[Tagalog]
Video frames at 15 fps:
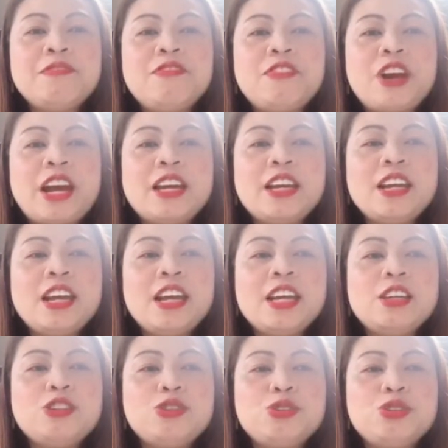
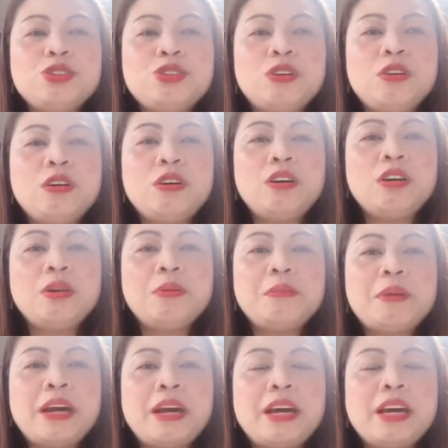Friday to all
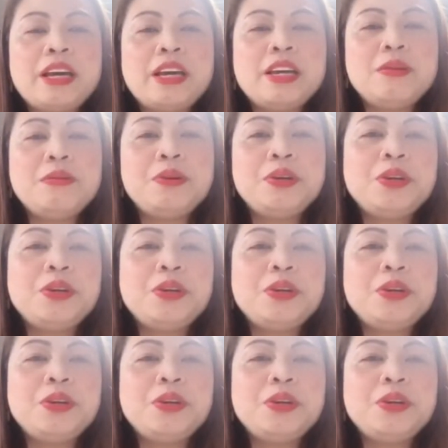my